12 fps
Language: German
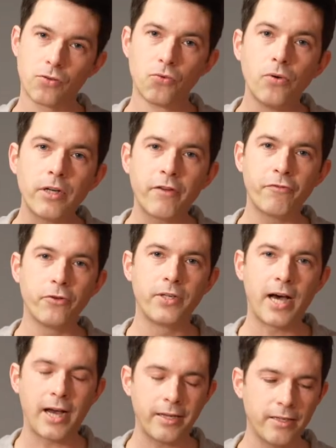nur dafür
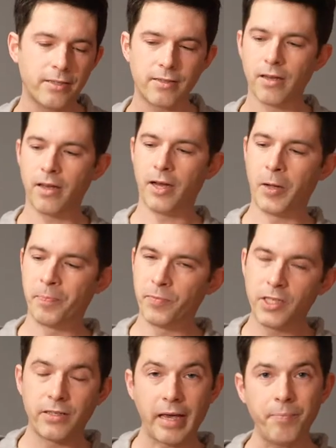da ist, ähm,
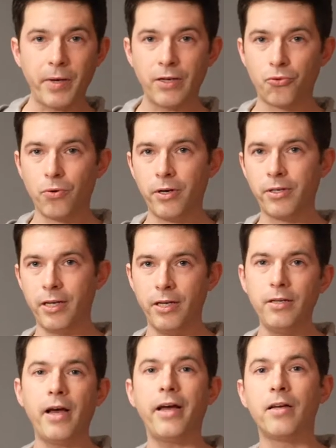die Temperaturen
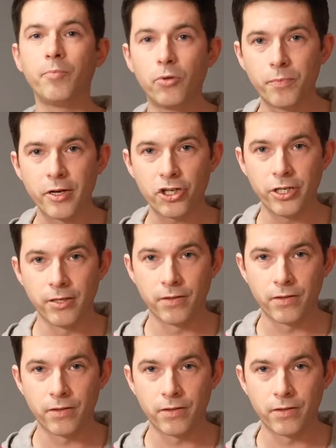in einer Brutmaschine